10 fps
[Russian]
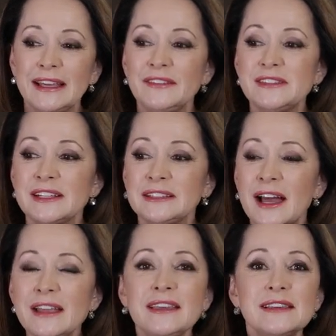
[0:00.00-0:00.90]
И
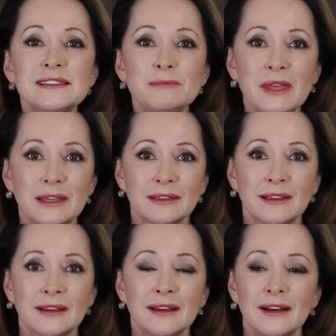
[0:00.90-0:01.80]
всегда
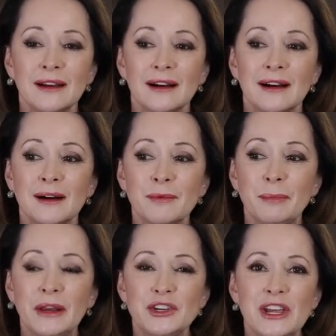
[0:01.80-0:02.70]
неизменно а мы
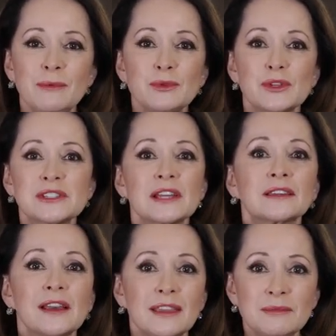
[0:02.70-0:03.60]
приезжаем сюда с
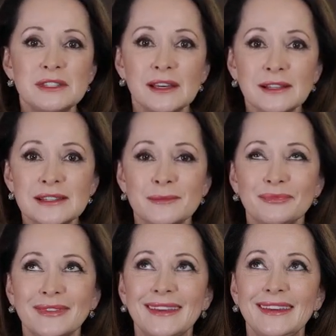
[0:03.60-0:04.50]
открытым
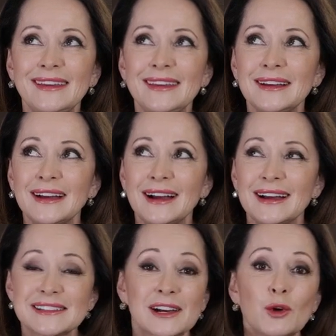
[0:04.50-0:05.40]
сердцем и
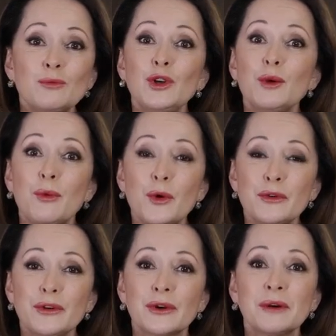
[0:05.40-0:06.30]
с огромной
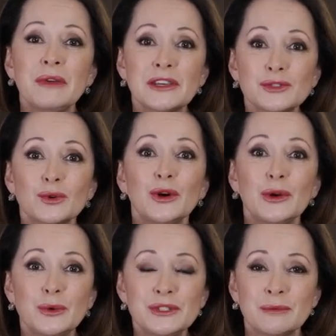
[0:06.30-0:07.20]
любовью к месту, к
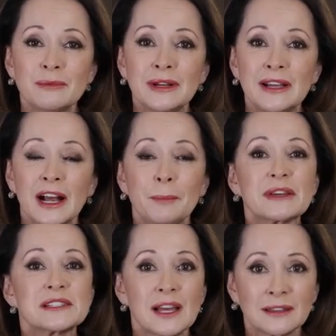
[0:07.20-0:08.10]
людям, к
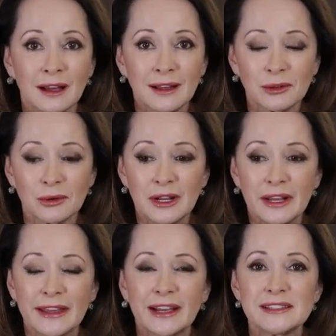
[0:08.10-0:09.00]
персоналу
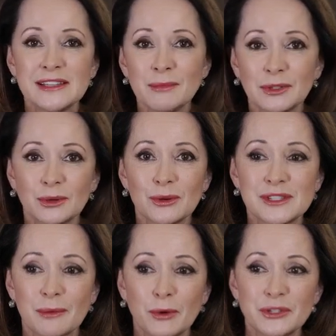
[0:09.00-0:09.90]
и к тем, кто
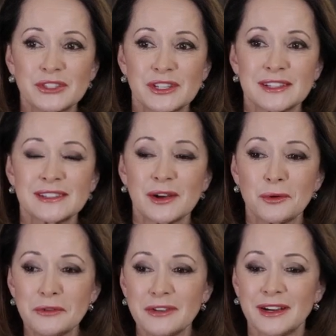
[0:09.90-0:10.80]
заботится о
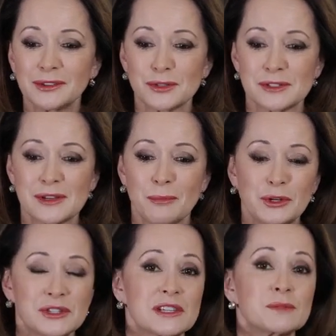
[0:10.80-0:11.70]
здоровье, кто
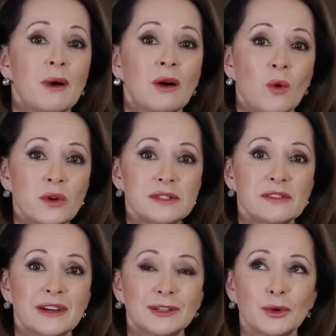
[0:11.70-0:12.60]
заботится о
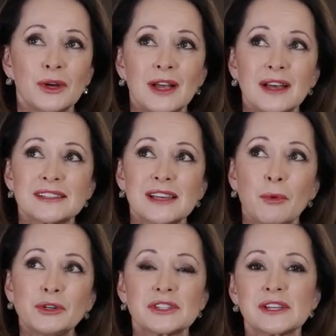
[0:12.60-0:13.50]
спокойствии, кто
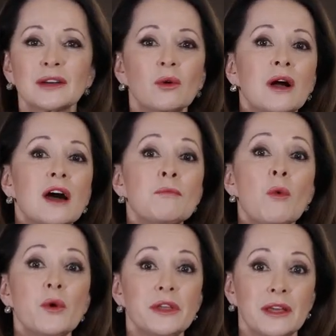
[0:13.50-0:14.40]
заботится о такой
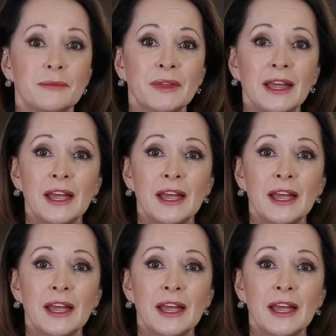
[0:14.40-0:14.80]
гармонии.